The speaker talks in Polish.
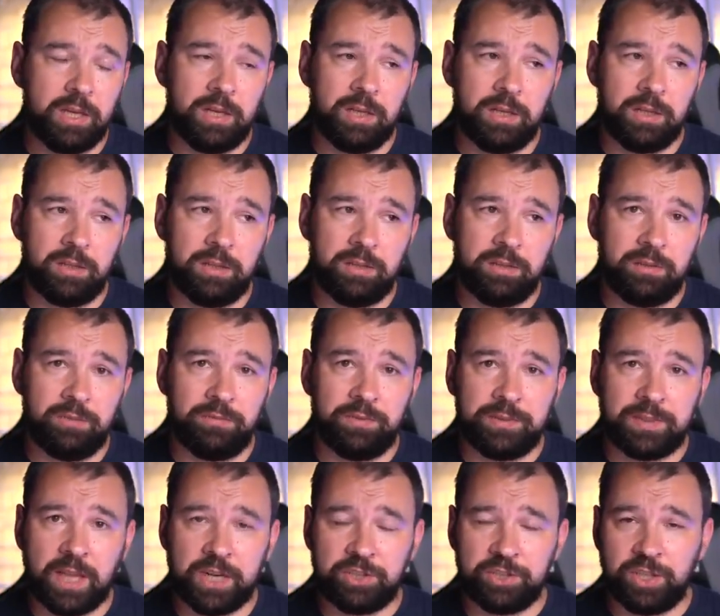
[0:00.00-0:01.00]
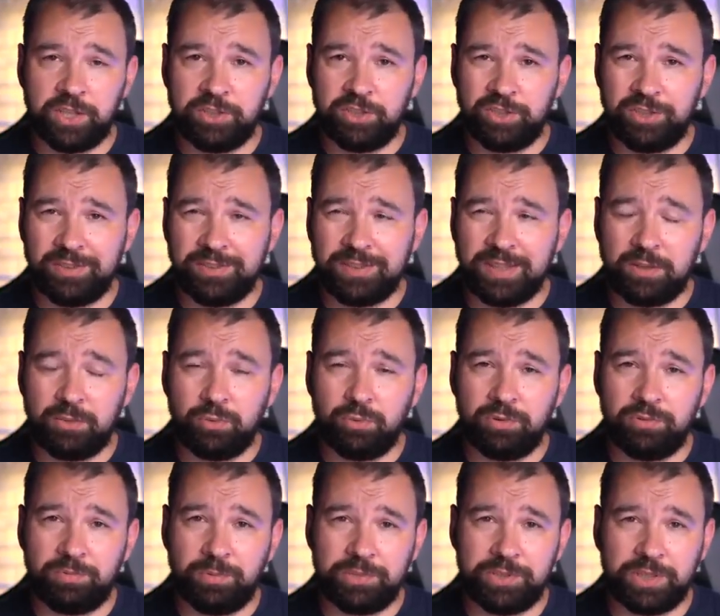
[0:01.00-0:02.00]
e, wystarczy na 10
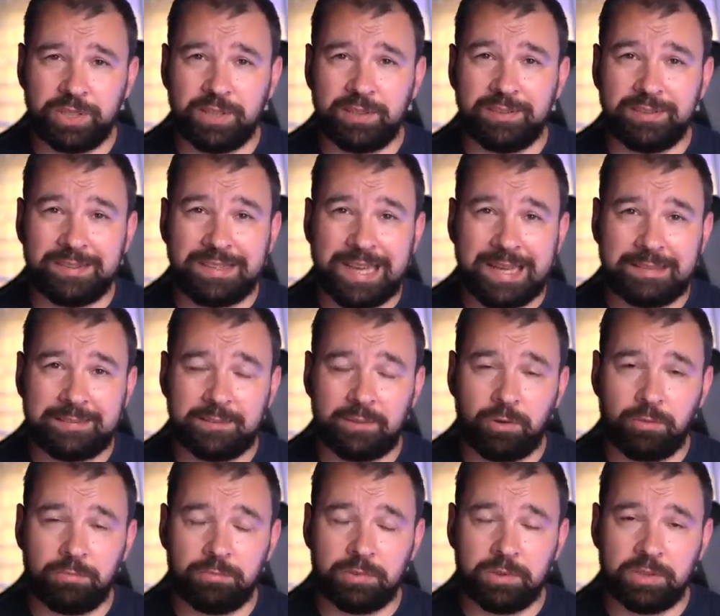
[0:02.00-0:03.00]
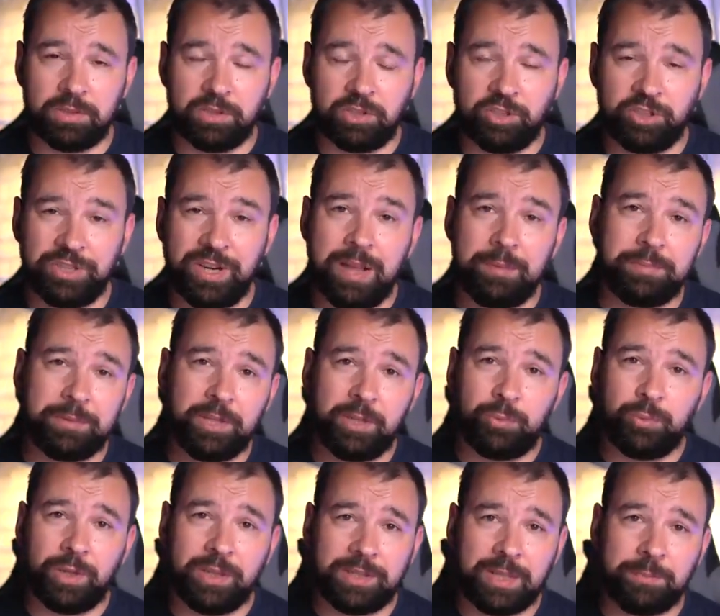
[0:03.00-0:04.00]
sekund, w momencie kiedy zgasną e, trzy lampki,
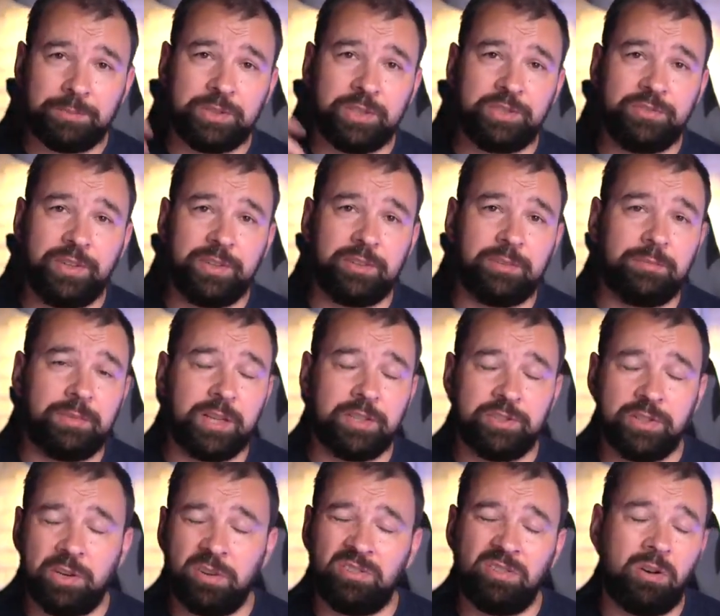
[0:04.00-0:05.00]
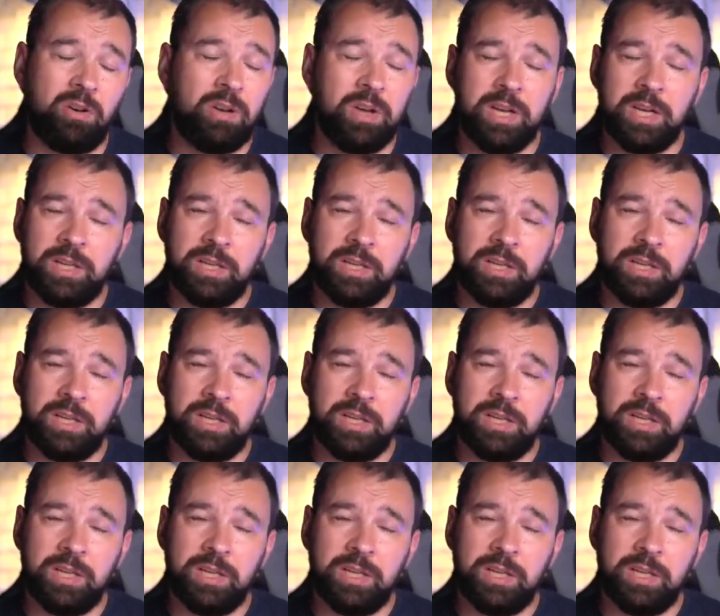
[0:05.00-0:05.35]
które tam się świecą na zielono